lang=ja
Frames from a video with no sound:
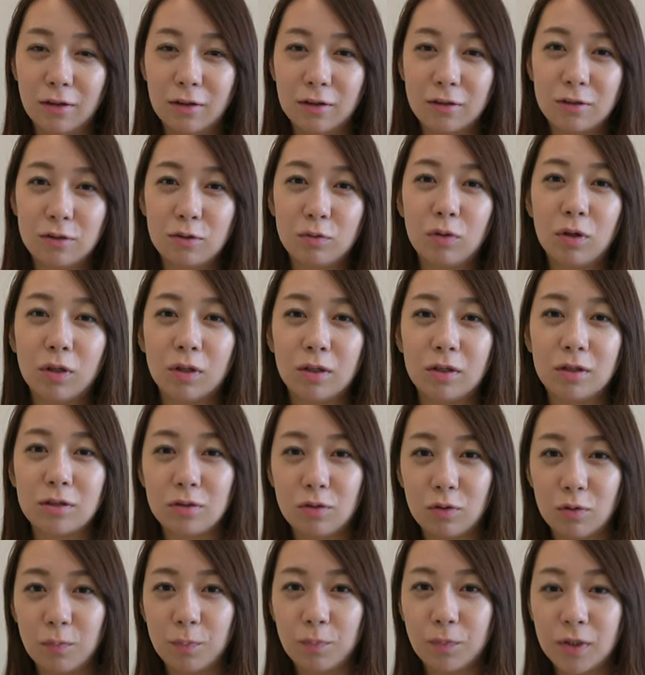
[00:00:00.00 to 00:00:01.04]
すごかったです
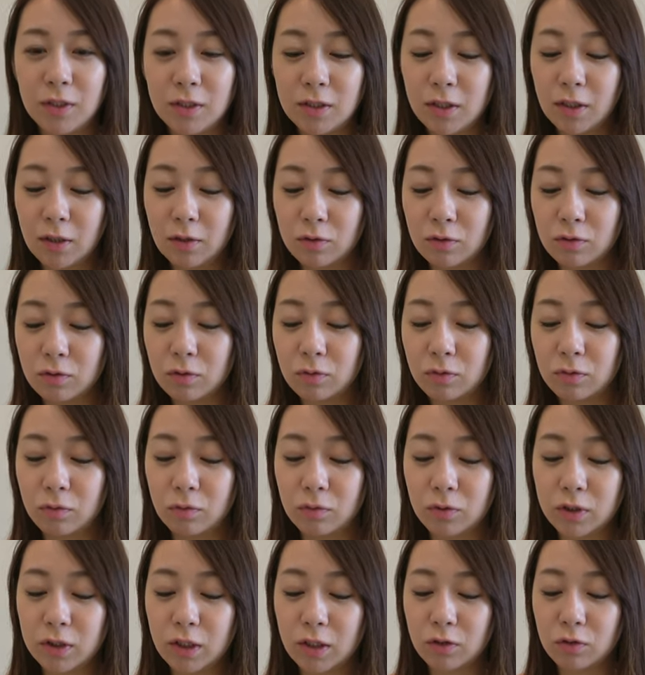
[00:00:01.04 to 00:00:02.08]
よ伊勢君
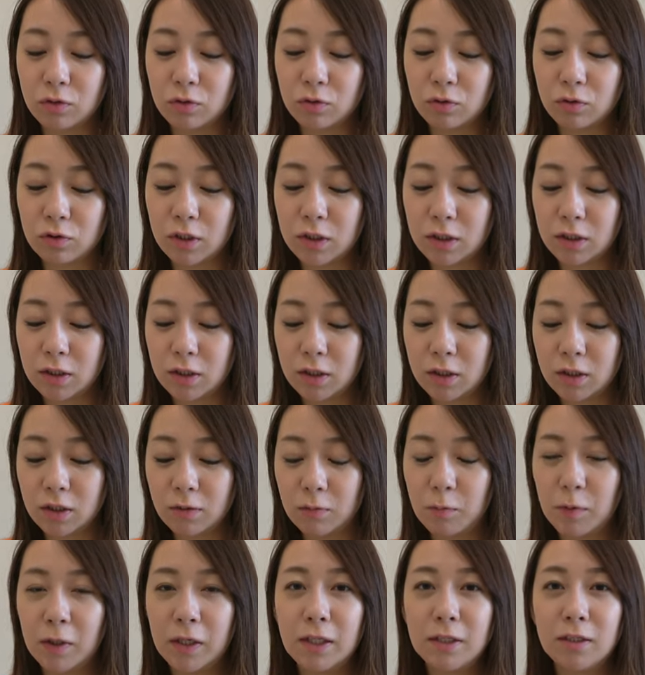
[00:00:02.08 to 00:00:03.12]
教えるの上手だしで
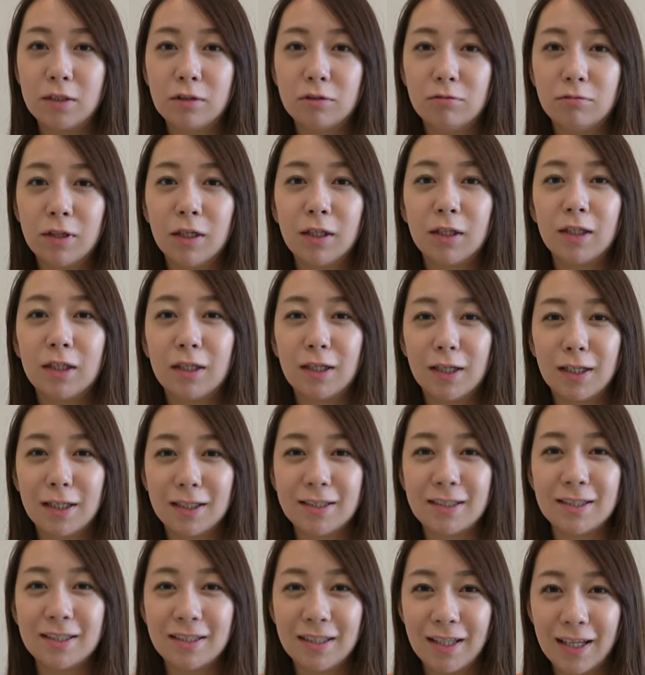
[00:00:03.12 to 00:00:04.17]
もまあレッスンはやってないら
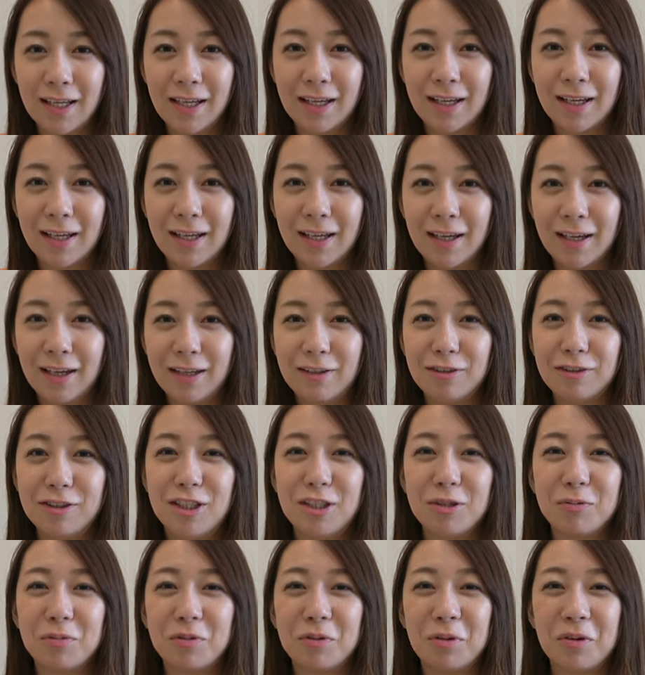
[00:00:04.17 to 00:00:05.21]
しいんで
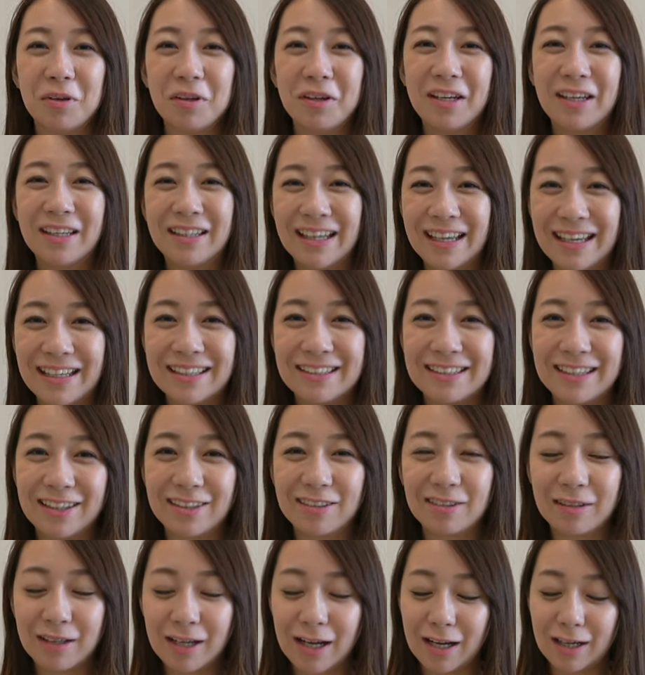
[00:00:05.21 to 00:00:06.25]
YouTube で一
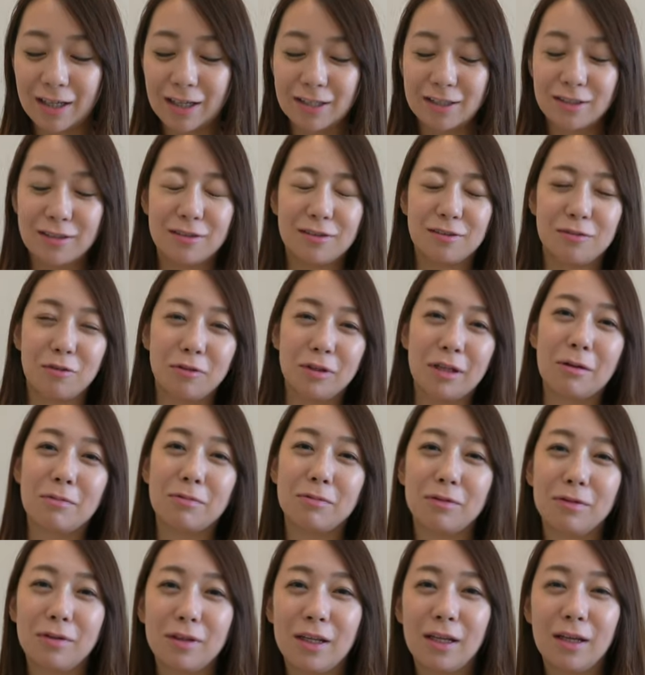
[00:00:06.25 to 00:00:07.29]
くんがレッスンを多
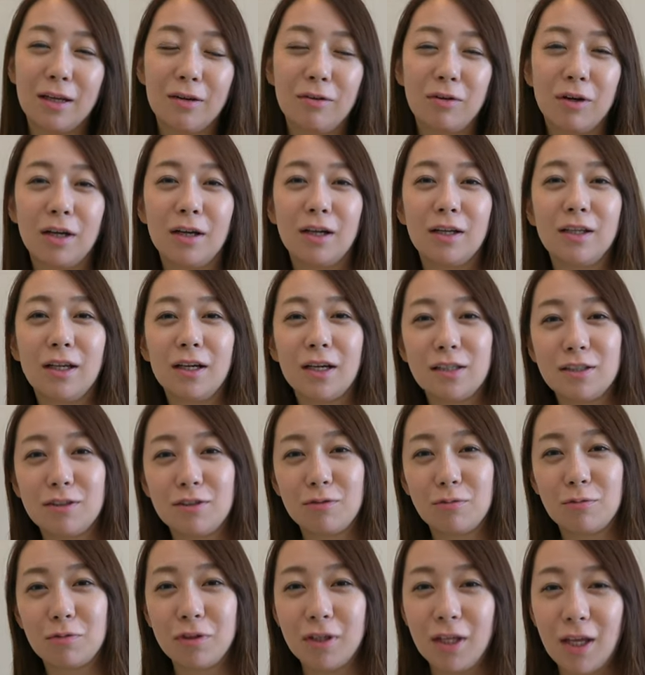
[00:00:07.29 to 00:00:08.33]
分これから流すと
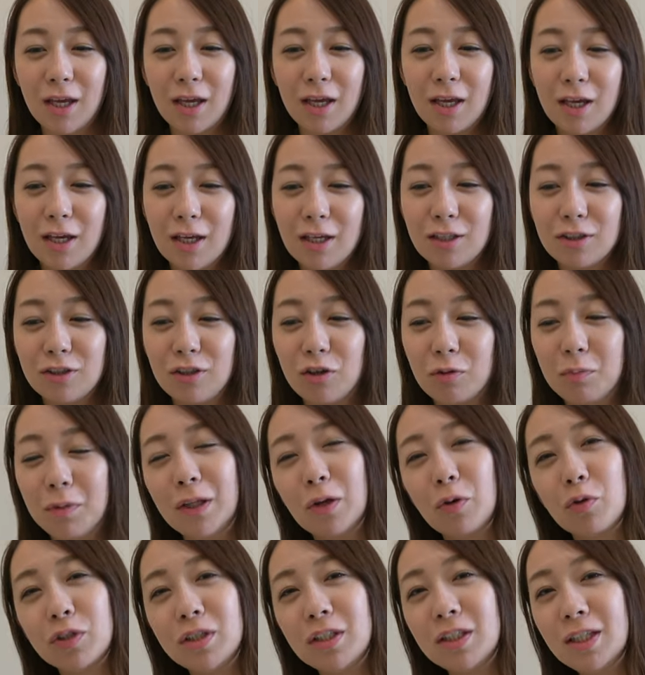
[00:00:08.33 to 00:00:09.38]
思うんでそれを見て
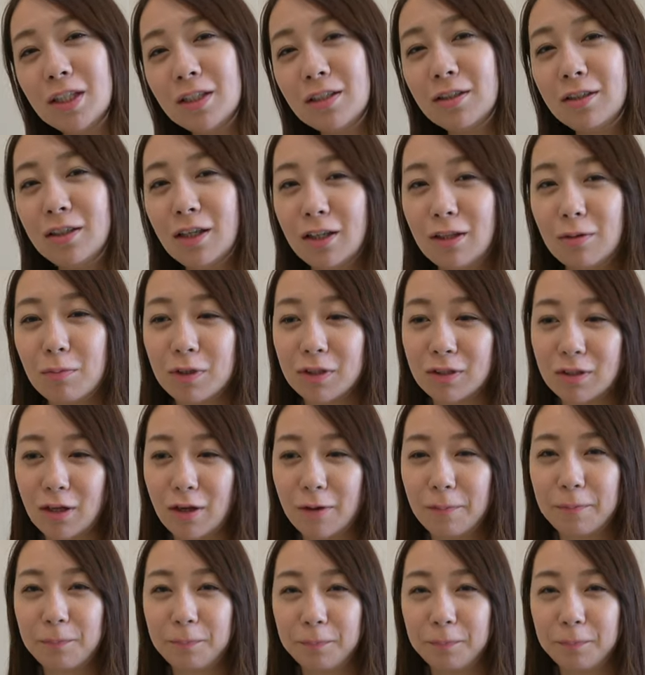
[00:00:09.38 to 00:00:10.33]
ほしいですって言ってましたう